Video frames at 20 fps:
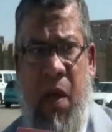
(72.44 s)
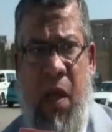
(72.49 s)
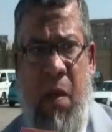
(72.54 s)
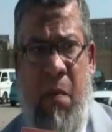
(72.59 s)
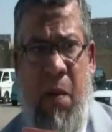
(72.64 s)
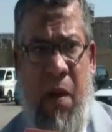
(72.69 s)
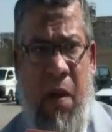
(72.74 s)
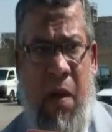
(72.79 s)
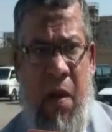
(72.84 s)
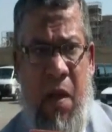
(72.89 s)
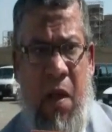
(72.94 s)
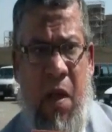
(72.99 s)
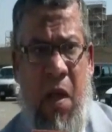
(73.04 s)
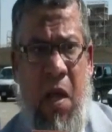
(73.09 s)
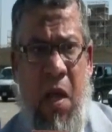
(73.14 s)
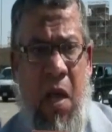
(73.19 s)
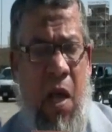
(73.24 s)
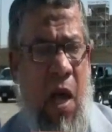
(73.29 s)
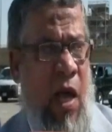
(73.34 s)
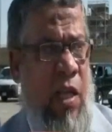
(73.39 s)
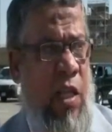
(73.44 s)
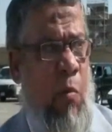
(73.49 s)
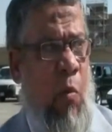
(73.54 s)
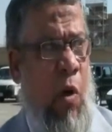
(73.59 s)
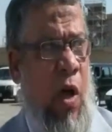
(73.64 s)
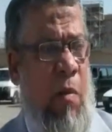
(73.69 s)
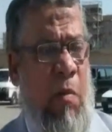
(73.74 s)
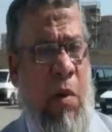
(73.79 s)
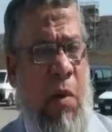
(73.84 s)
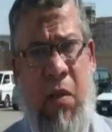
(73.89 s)
تقريبا احد
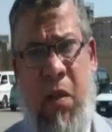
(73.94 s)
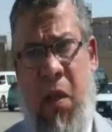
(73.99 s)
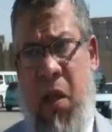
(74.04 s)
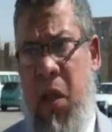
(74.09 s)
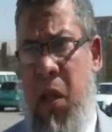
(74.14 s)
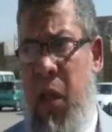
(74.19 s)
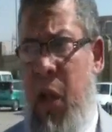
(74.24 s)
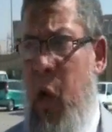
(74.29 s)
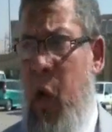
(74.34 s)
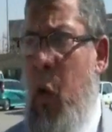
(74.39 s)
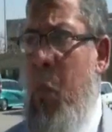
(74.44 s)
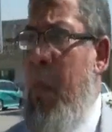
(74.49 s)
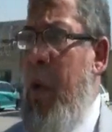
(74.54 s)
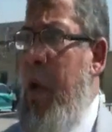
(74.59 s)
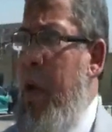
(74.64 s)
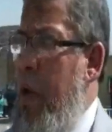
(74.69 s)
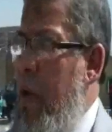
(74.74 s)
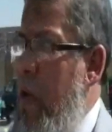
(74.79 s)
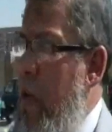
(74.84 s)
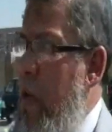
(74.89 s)
المحامين اللي هم